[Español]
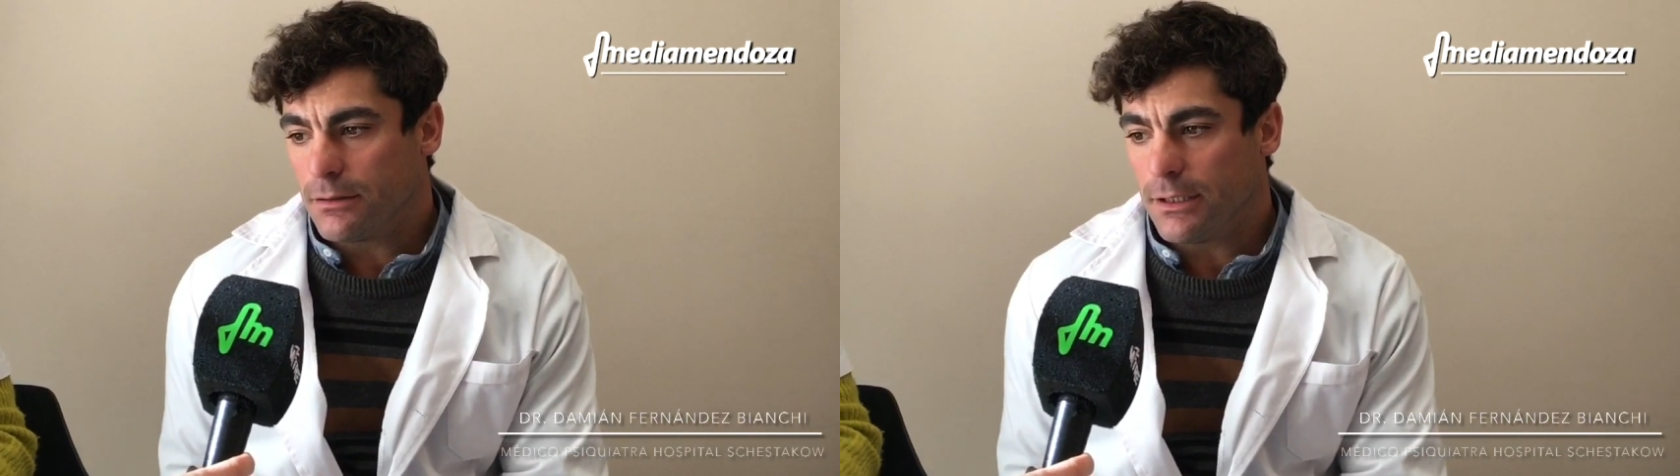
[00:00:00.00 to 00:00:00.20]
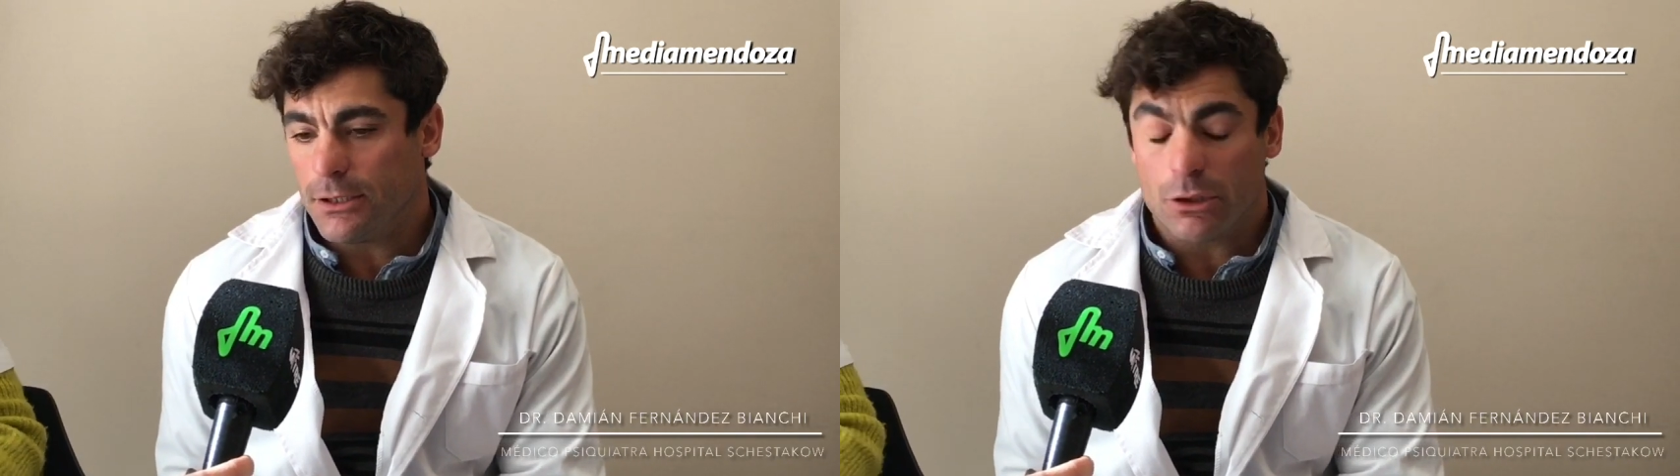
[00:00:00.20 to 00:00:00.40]

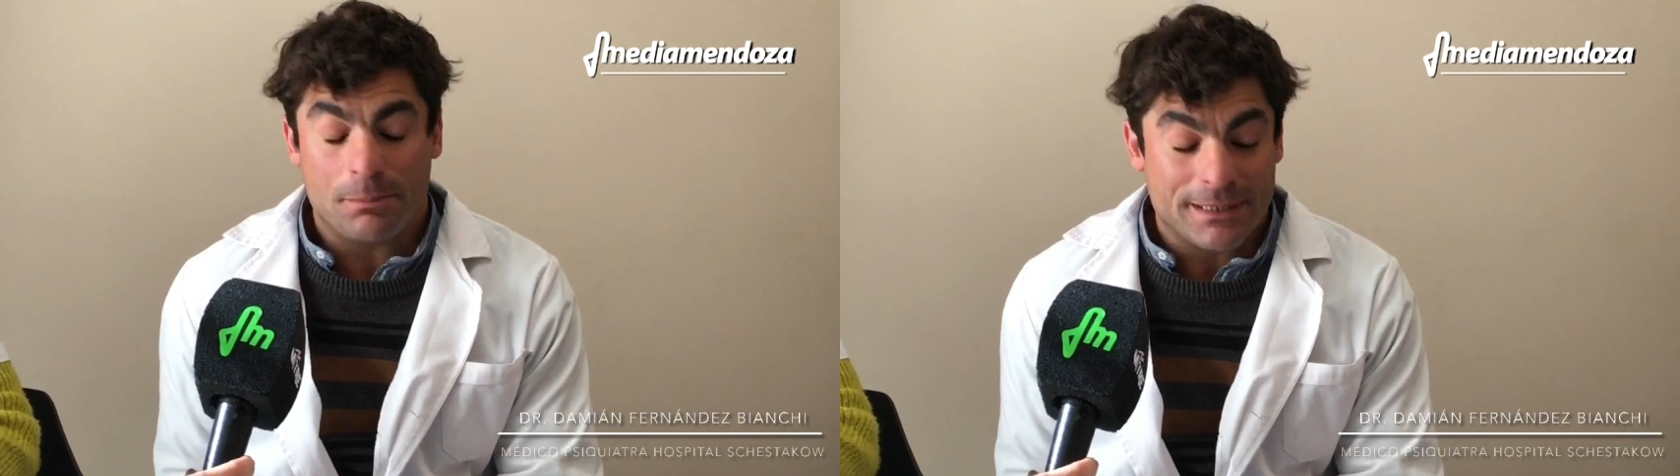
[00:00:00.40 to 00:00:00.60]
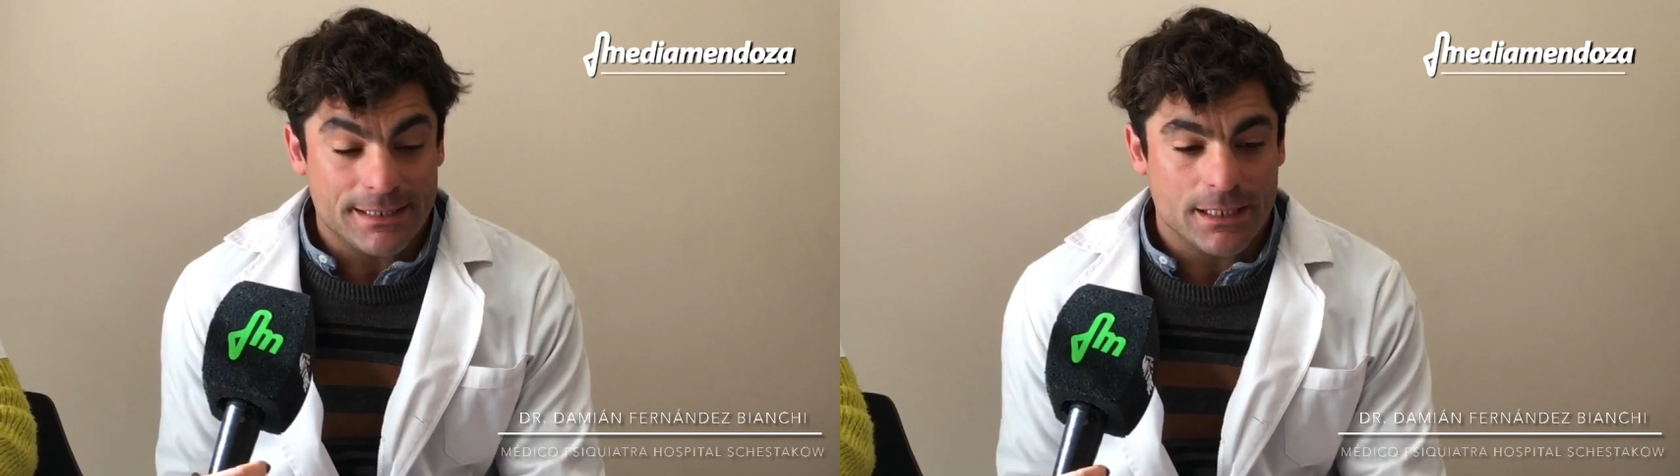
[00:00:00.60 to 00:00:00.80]
hijo de
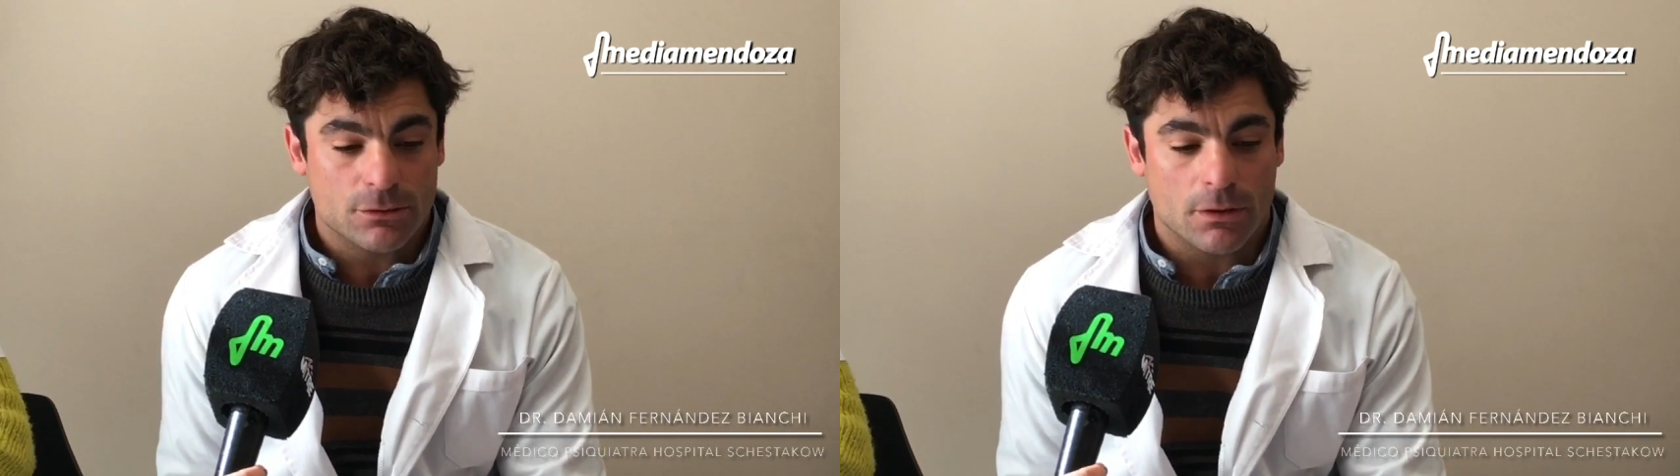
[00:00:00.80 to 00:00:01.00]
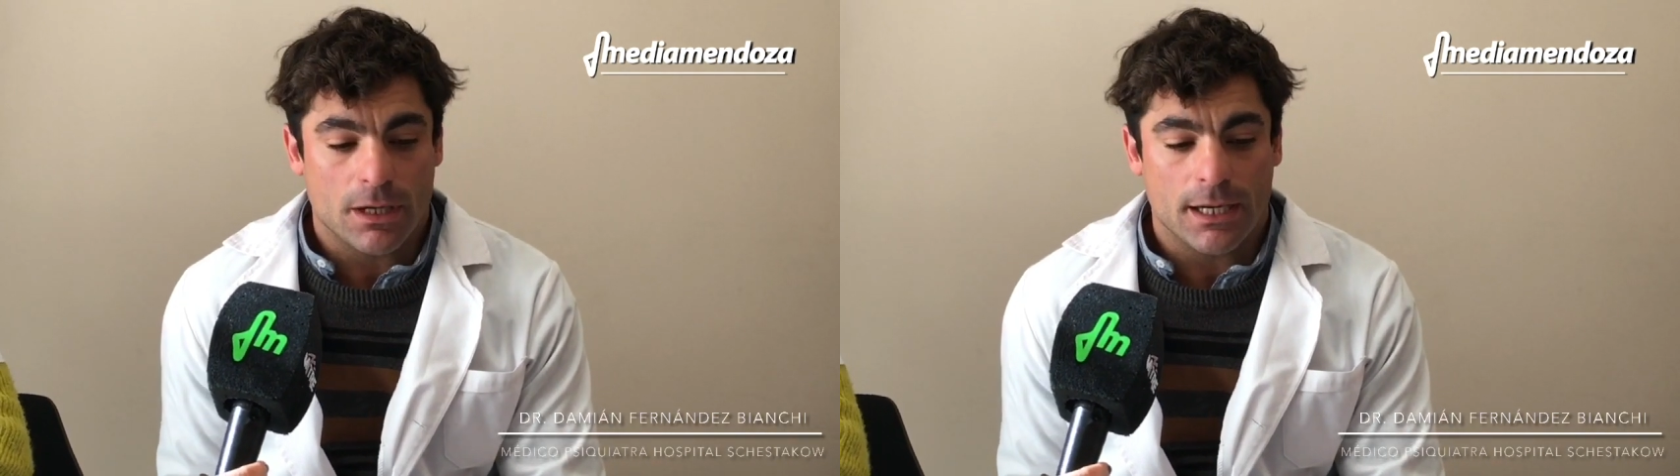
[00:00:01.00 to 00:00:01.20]

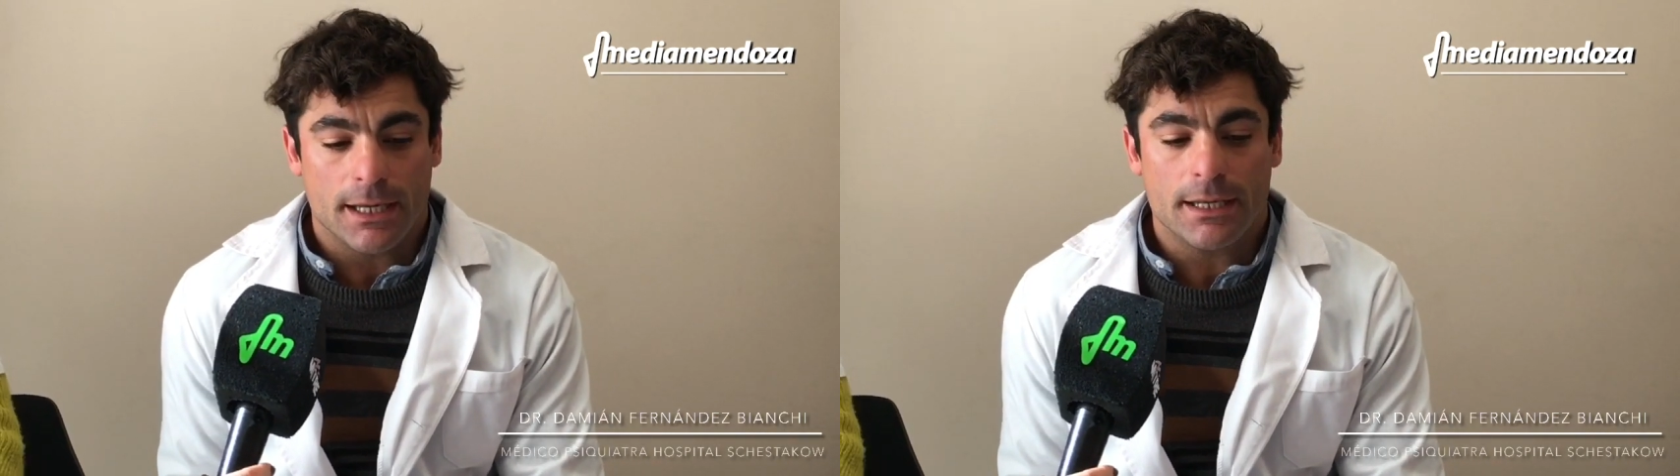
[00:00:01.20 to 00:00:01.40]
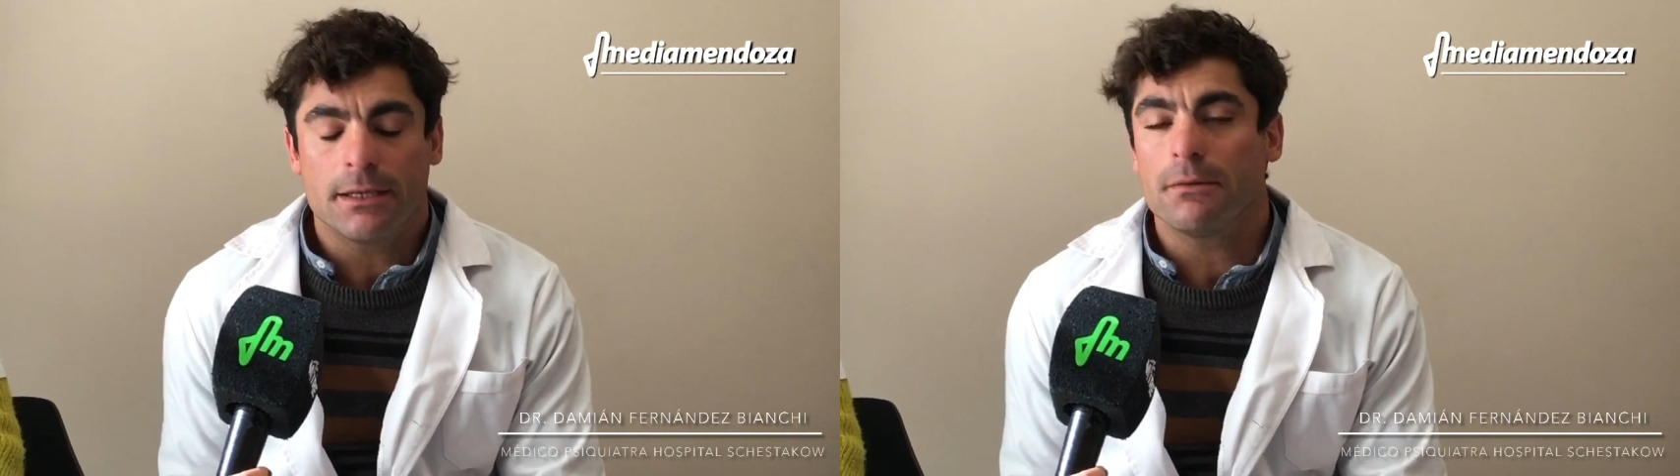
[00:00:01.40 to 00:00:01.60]
Petinato ah,
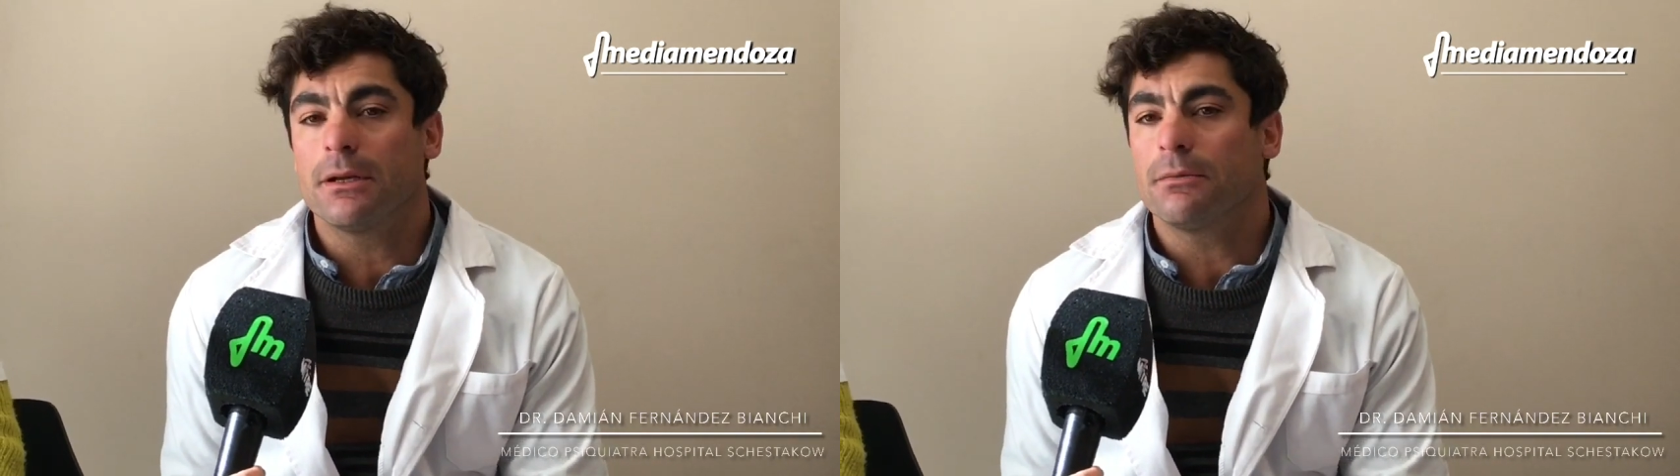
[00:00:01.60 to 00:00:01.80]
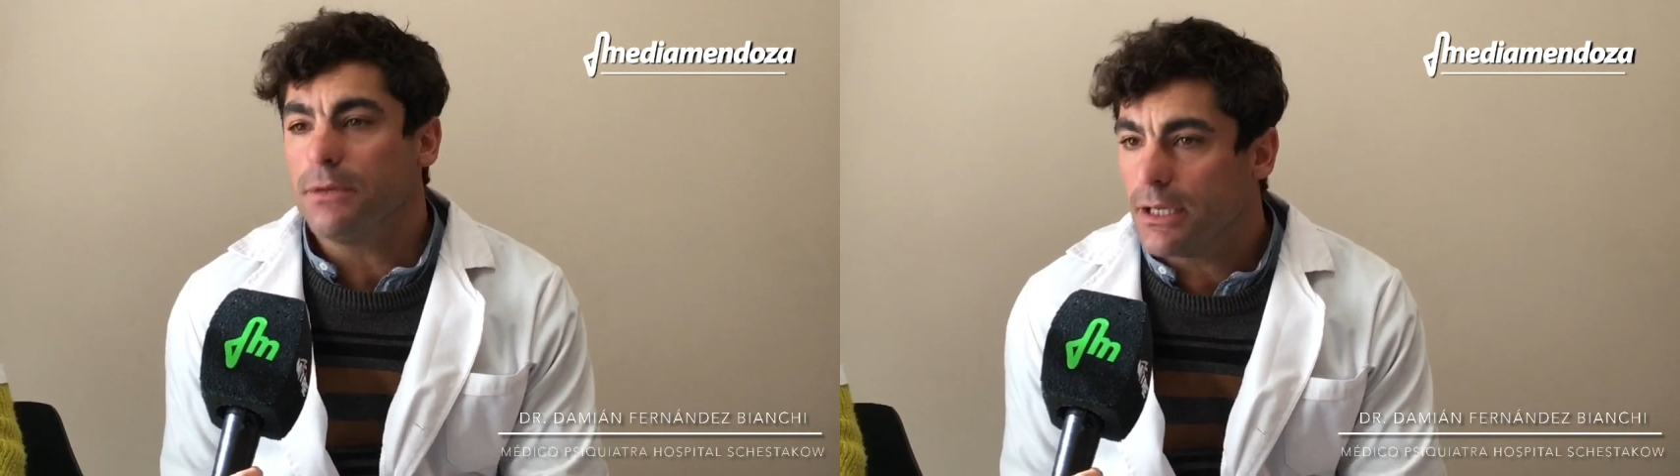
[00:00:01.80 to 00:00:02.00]
hay que
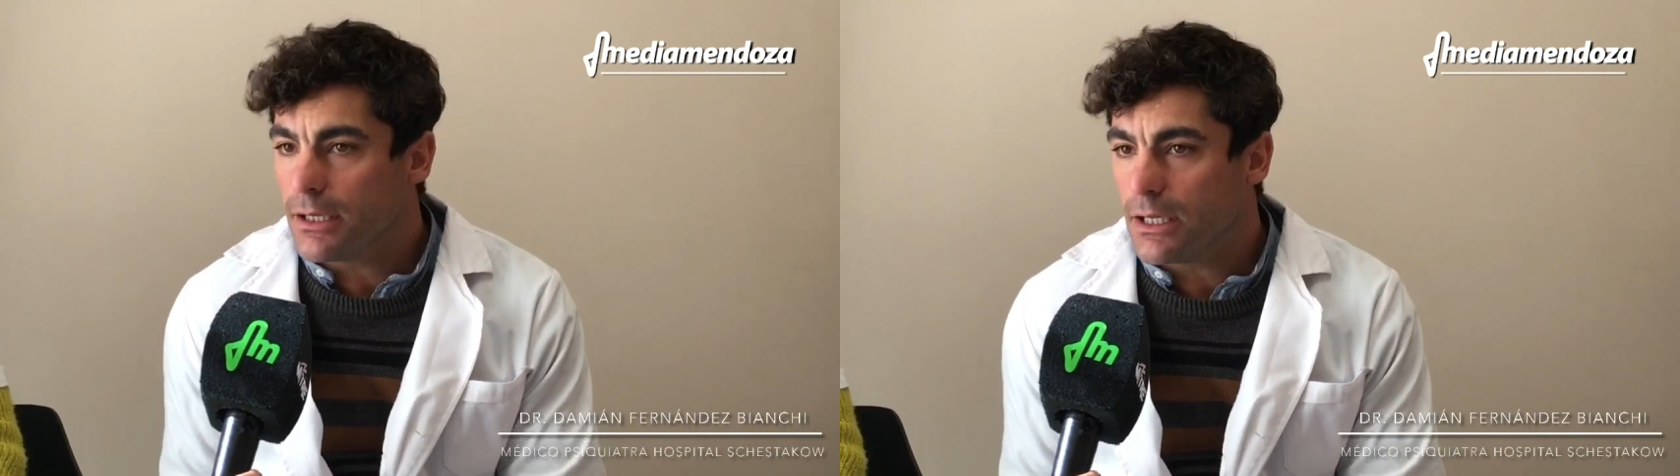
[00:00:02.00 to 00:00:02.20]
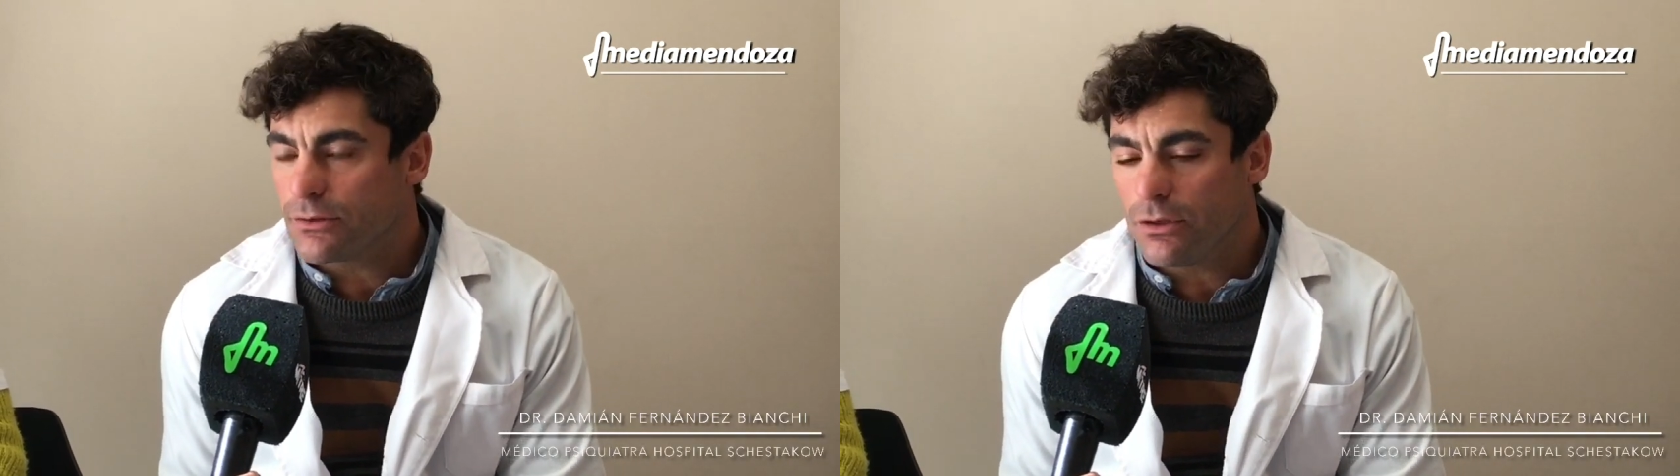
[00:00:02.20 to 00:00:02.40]
ver
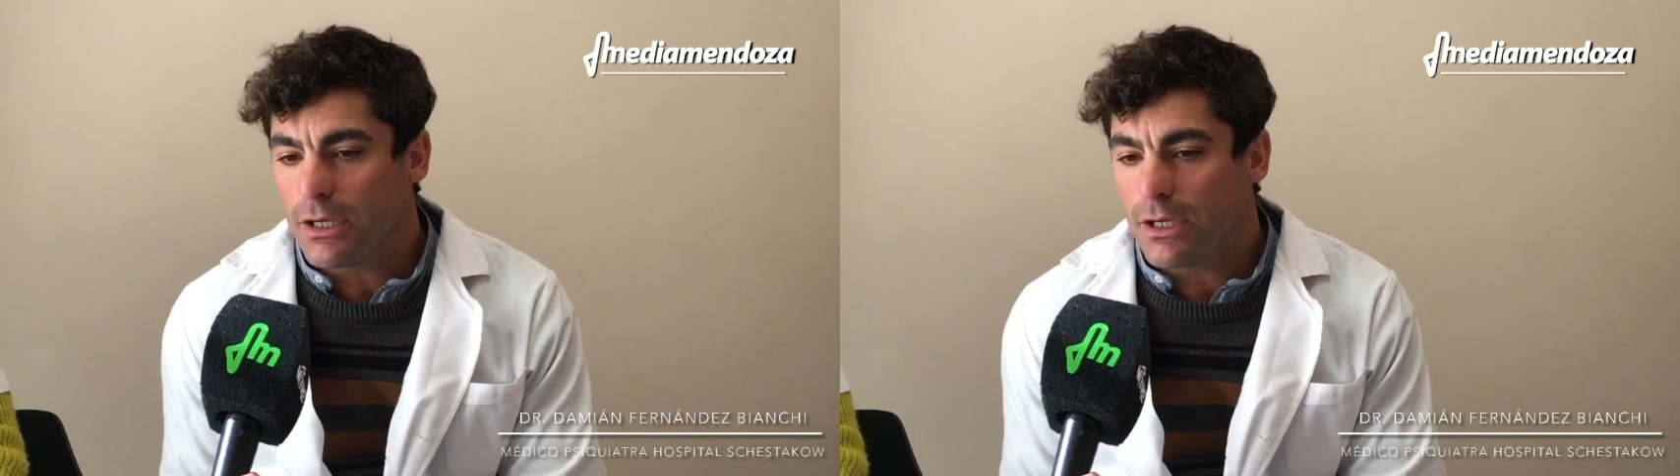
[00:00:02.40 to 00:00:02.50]
bien, la,